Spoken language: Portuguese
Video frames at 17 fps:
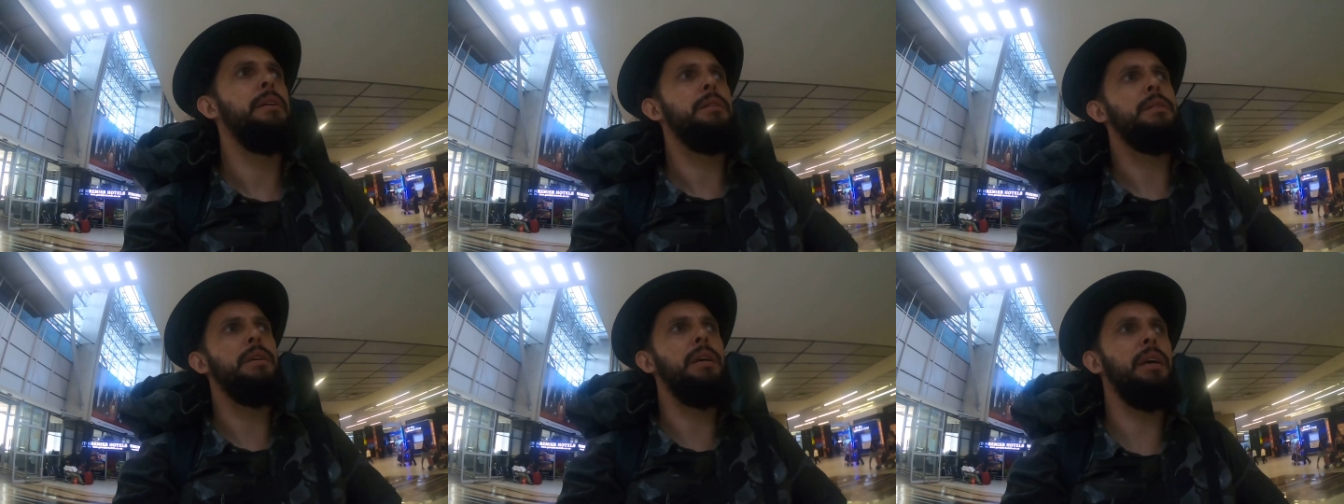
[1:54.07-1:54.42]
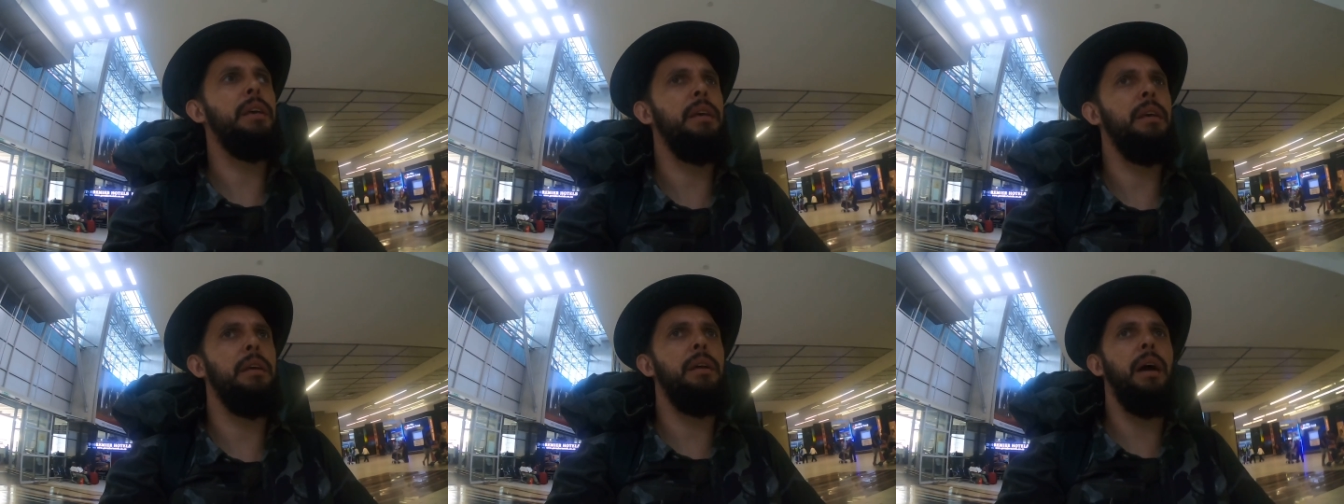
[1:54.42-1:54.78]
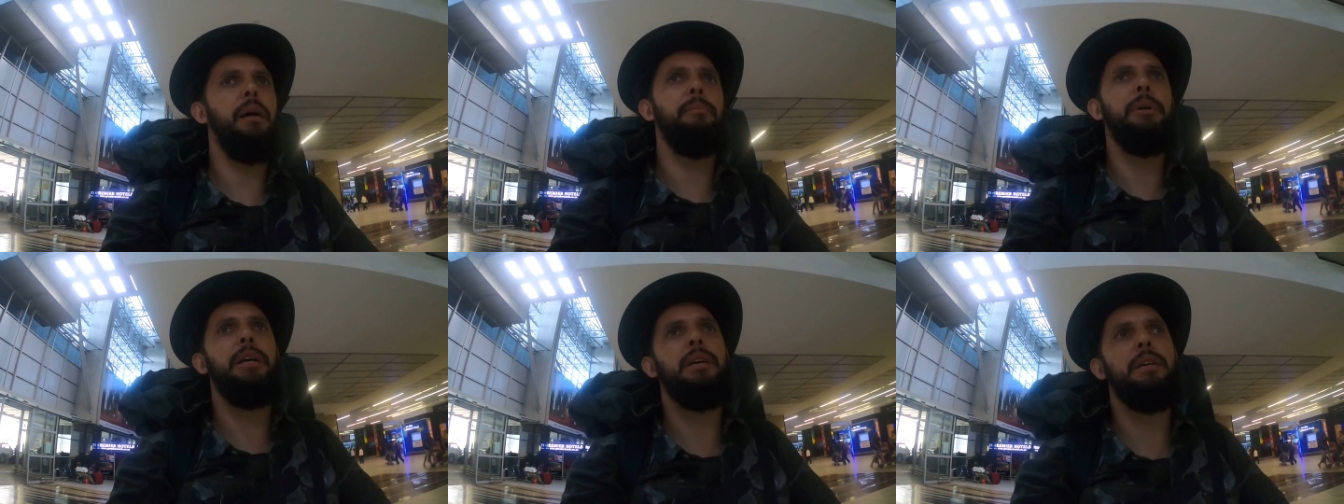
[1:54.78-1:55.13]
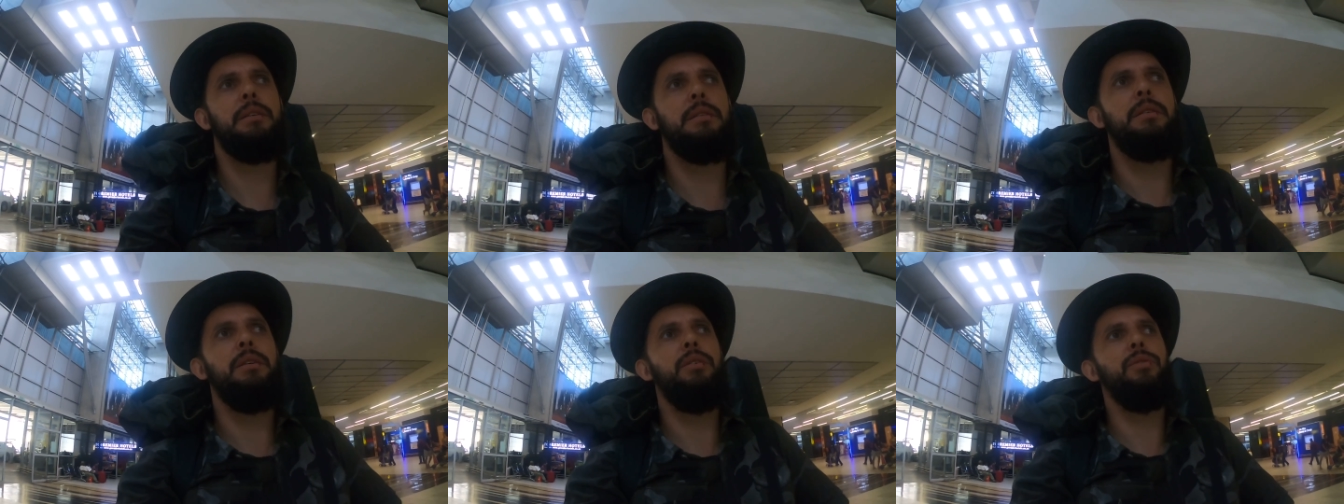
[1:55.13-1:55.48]
Sei que
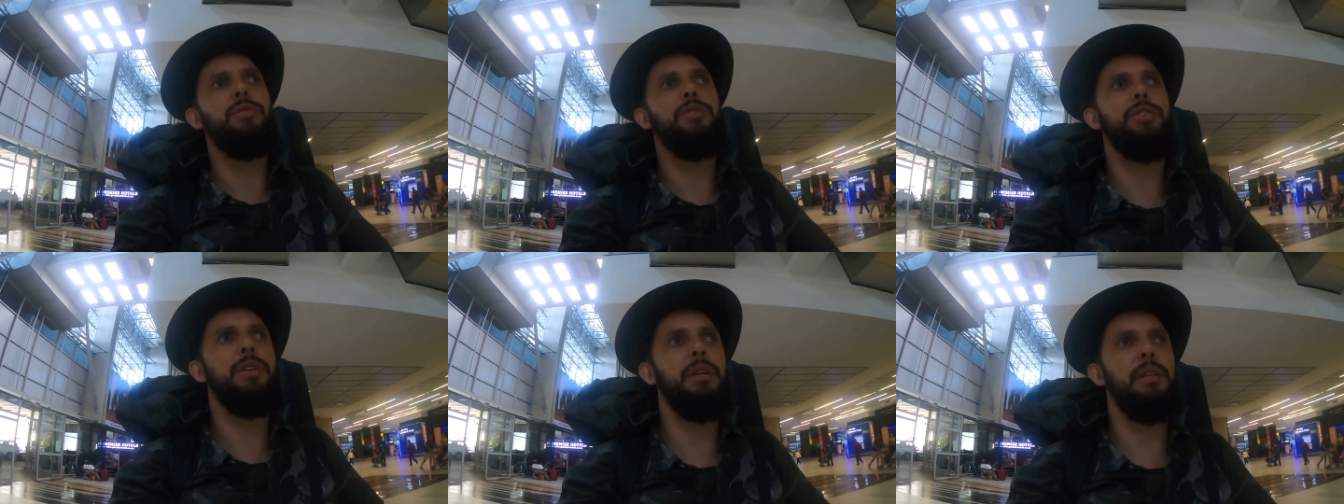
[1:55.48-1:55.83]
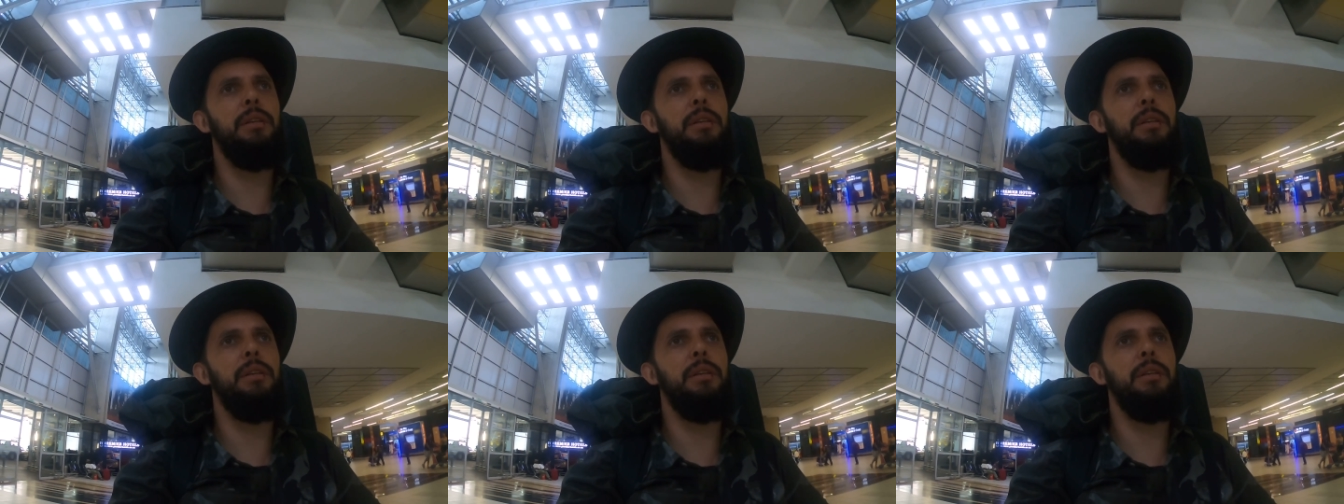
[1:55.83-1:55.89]
amanheceu o dia,